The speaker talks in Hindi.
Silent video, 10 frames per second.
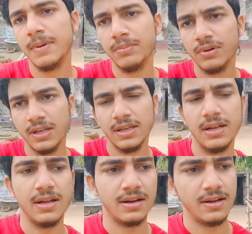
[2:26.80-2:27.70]
पूरा ये लग
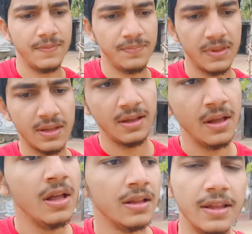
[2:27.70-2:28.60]
रहा है
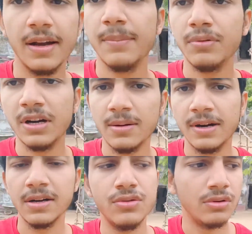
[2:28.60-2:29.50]
दे रहे पूरा टमाटर
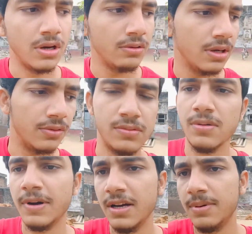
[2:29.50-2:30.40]
झुका हुआ है तो उसमें पानी
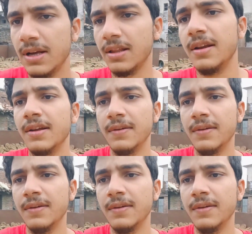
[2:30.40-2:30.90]
पटा दे रहे हैं